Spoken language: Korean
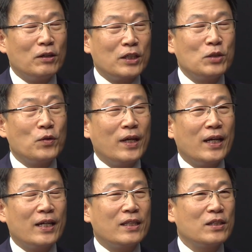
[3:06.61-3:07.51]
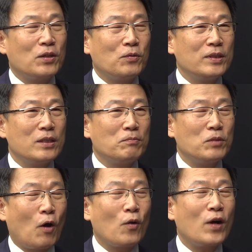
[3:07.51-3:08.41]
어, 기존에 같은 경우 는 이제
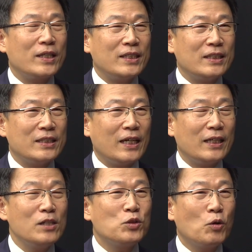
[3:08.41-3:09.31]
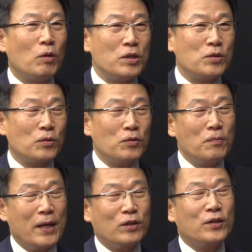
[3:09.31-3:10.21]
여러 가지 이제 일적
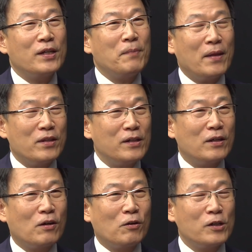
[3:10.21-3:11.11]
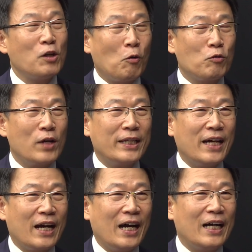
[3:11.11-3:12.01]
원소로 배터리를 만들 거를 연구를
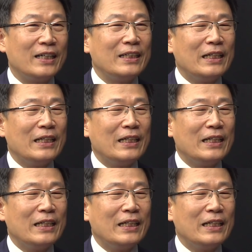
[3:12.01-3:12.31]
하다가